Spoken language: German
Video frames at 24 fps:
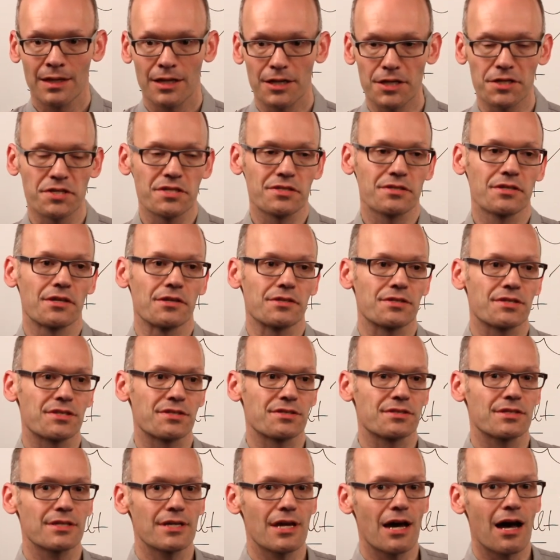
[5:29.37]
Ist
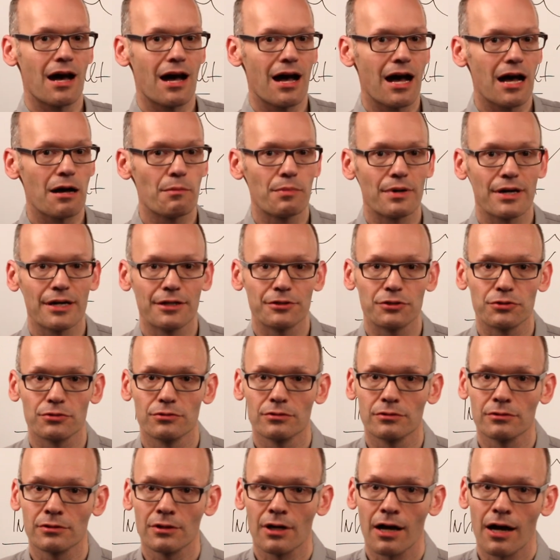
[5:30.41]
es die
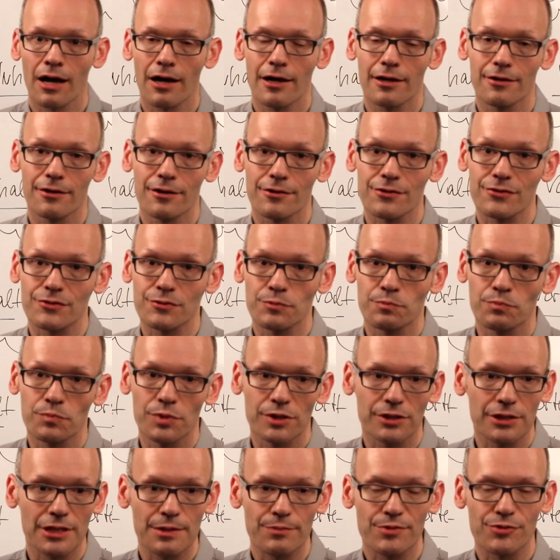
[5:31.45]
Erarbeitung eines
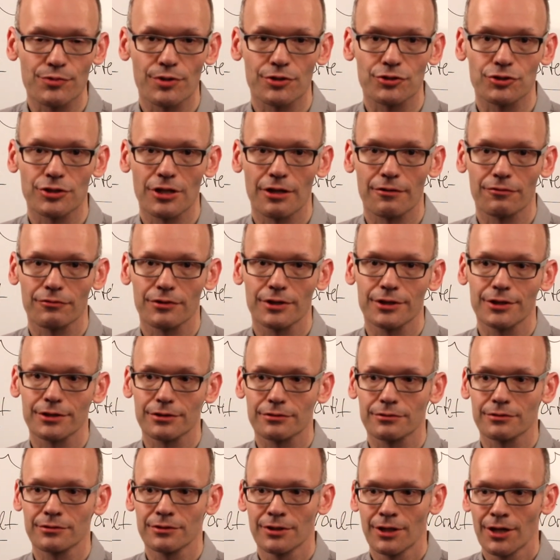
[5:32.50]

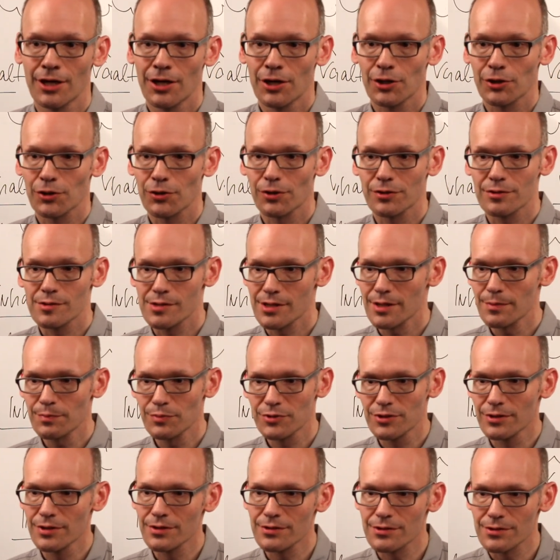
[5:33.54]
betriebswirtschaftlichen
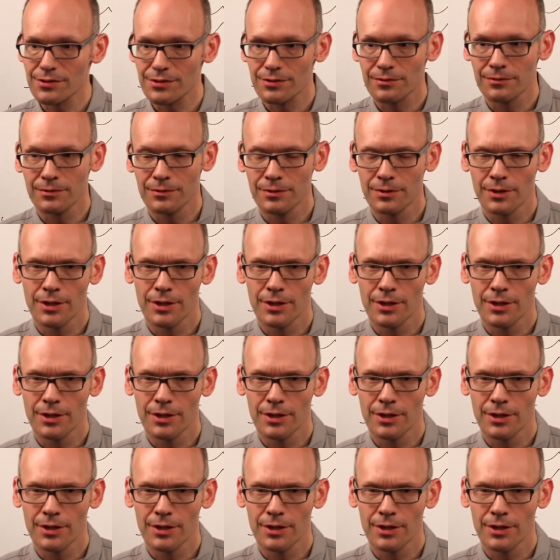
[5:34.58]
Konzeptes?